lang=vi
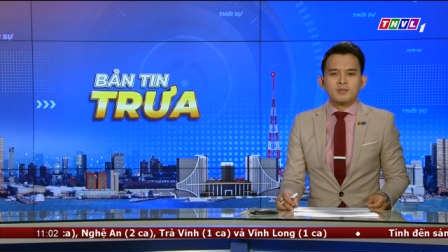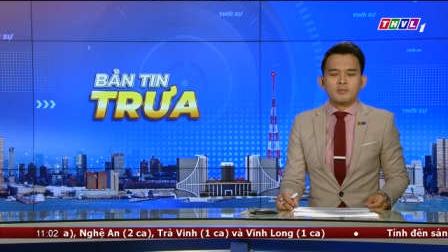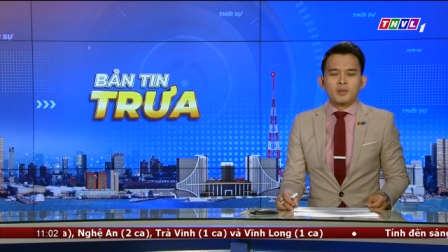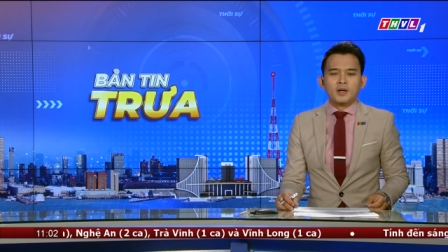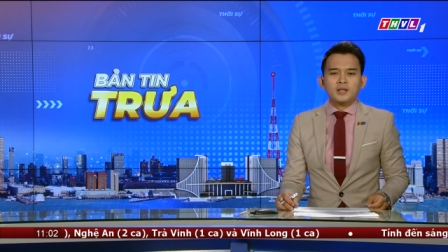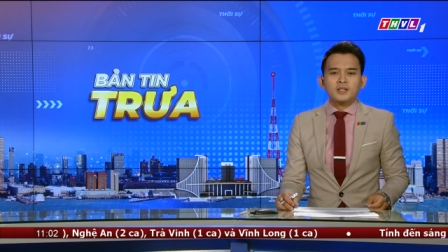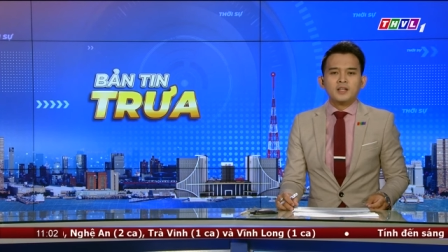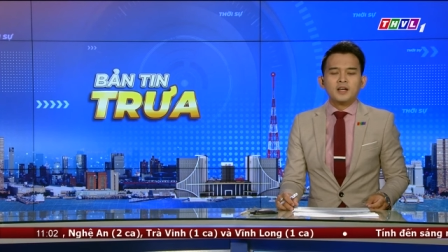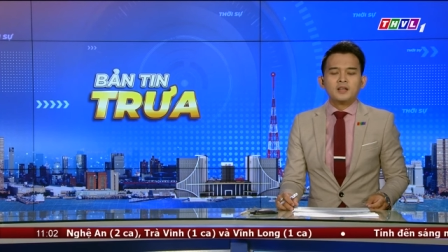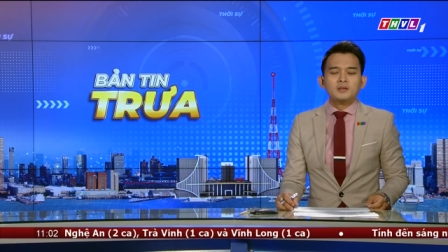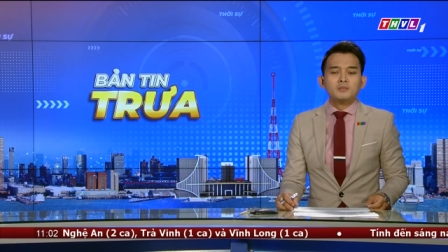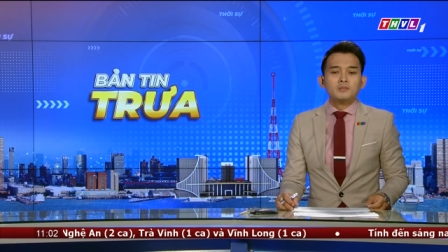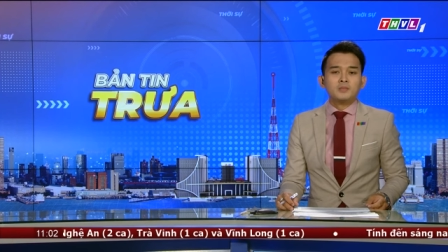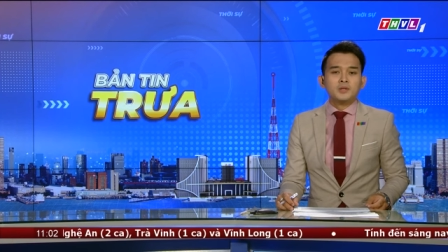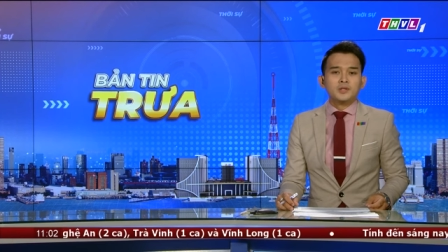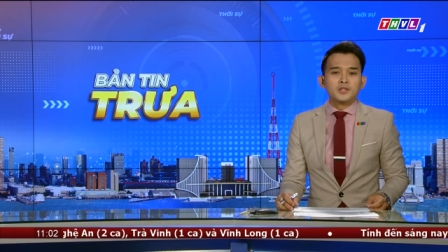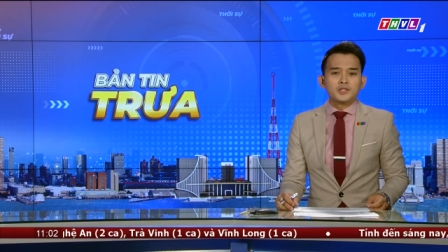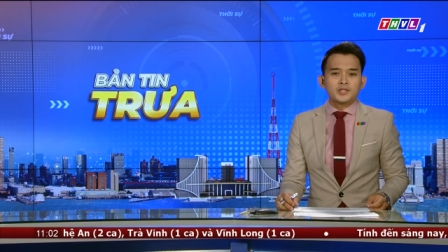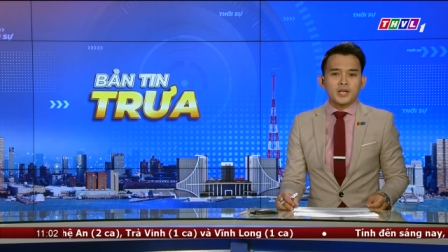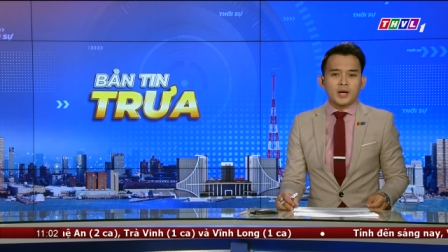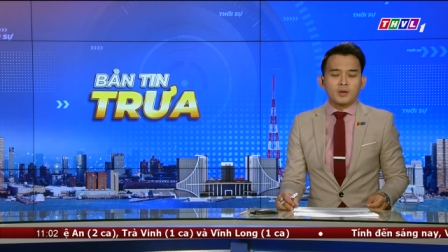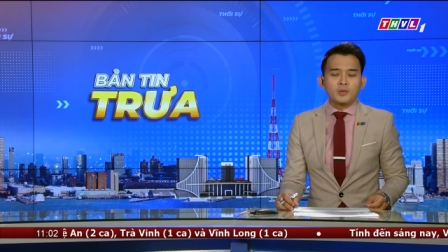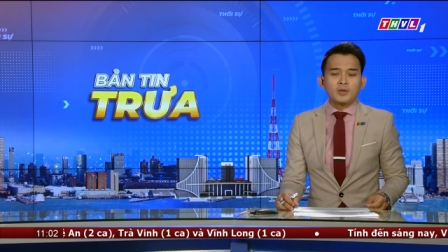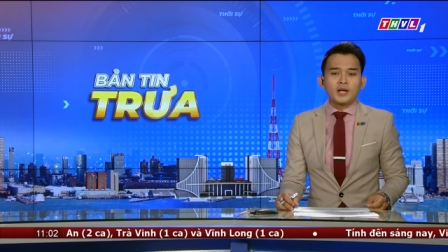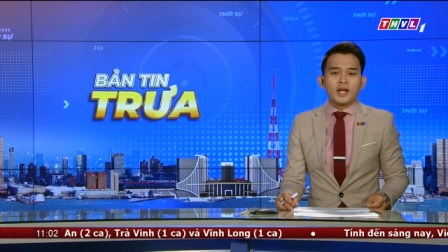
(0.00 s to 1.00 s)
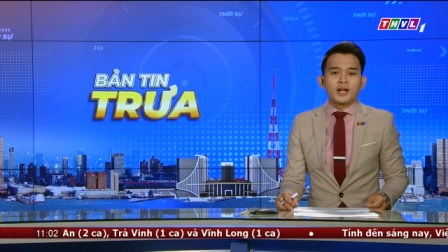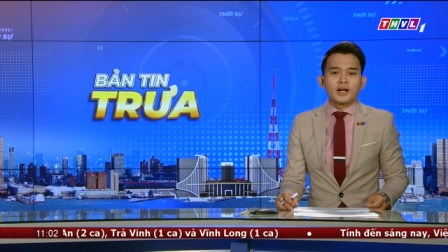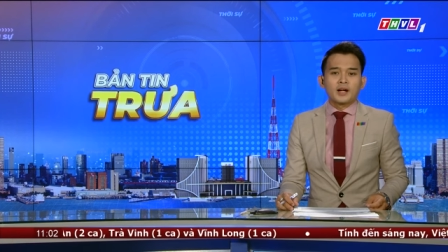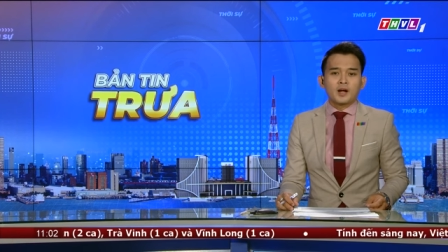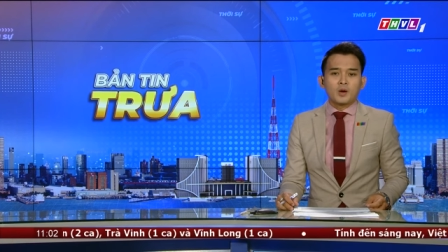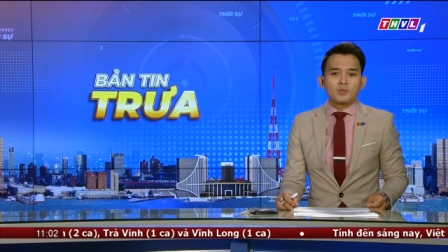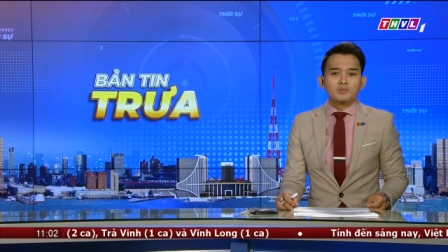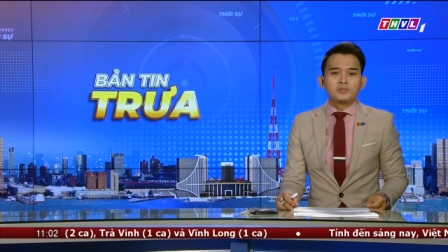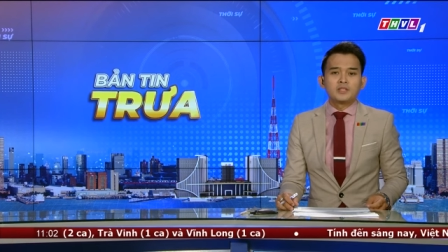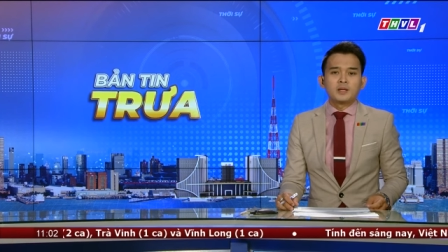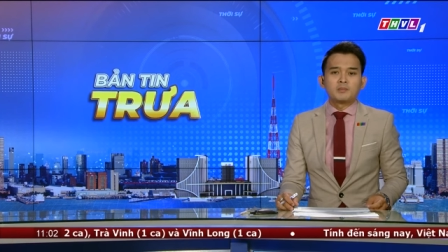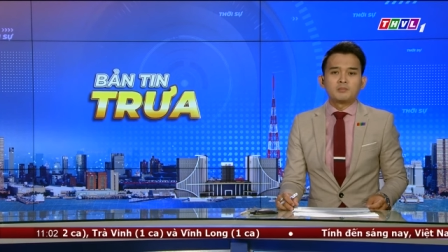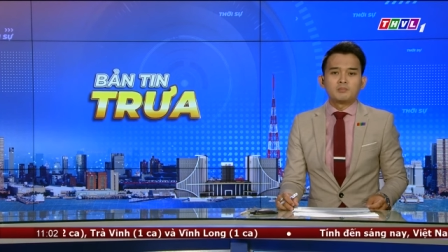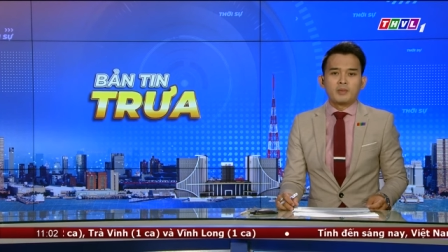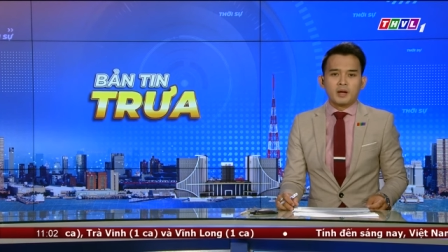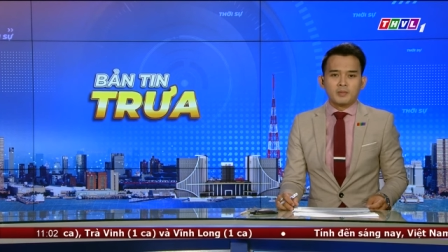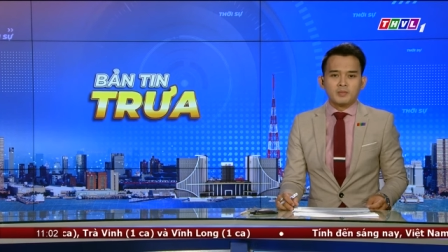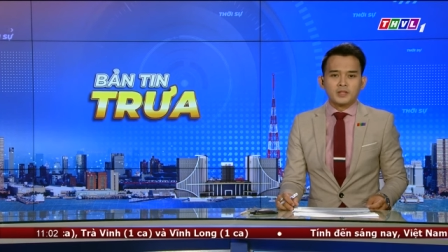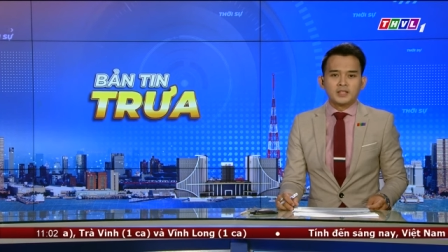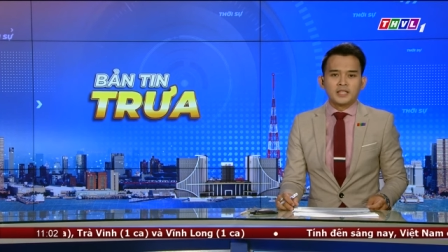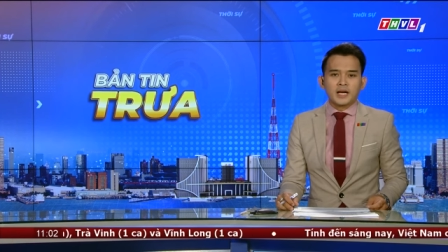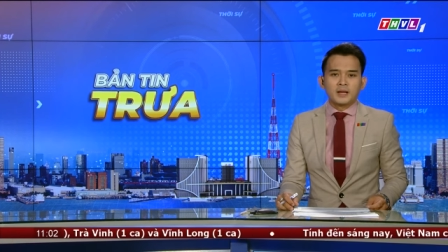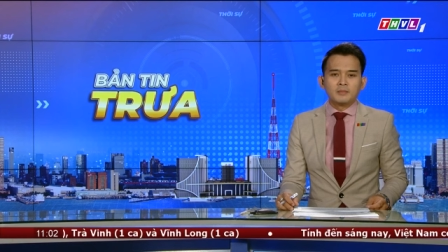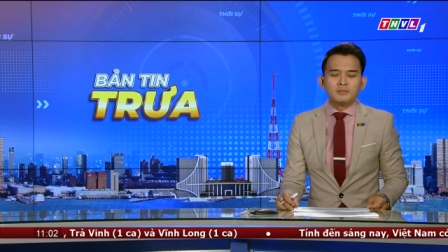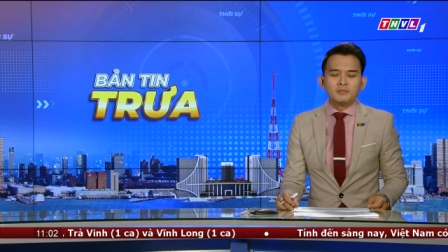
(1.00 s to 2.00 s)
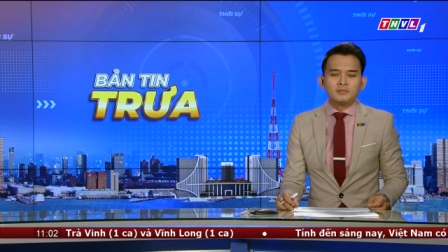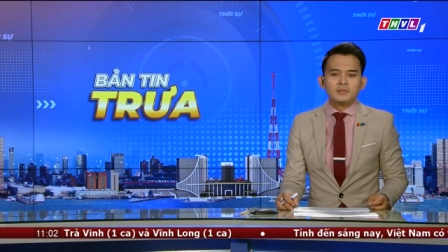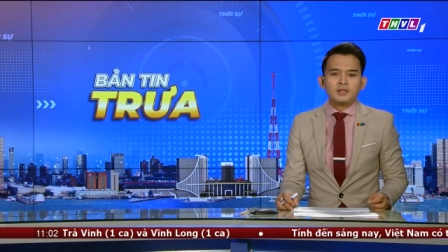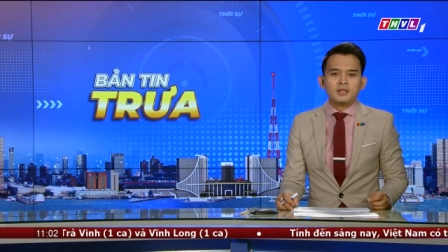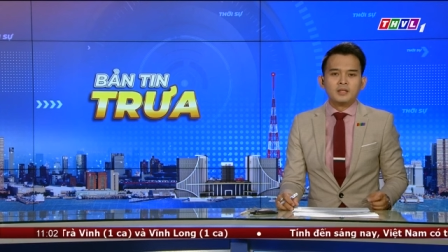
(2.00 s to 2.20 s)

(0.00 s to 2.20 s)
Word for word: bệnh nhân mười sáu nghìn không trăm bảy mươi tám.